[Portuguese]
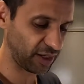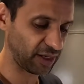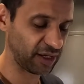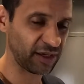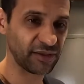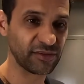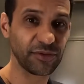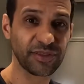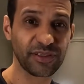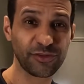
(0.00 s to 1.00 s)
é,
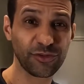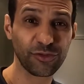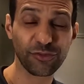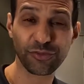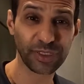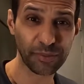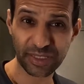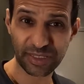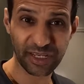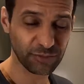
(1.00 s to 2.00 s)
são exercícios
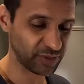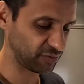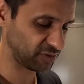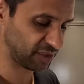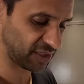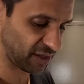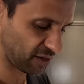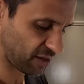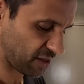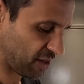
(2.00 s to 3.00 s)
fundamentais para que você tenha